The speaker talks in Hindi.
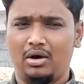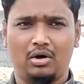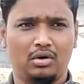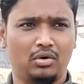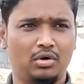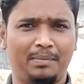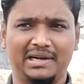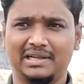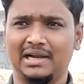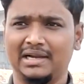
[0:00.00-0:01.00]
और रोह
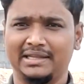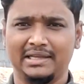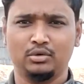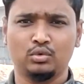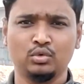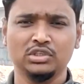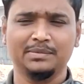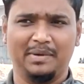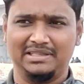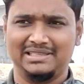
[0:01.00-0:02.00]
प्रखंड के
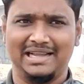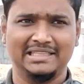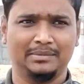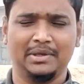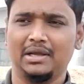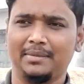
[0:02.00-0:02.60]
कुंज पंचायत में